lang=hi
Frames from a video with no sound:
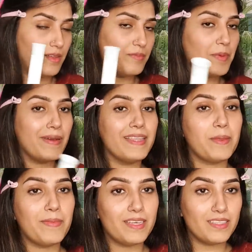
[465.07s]
बीमारी के
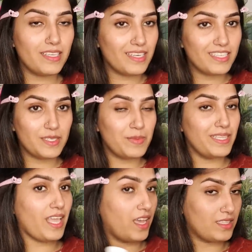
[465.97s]
बाद ना एनर्जी बंदी
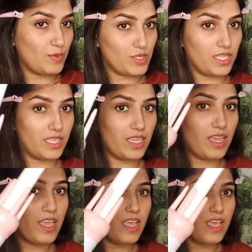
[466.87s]
की ख़त्म हो जाती है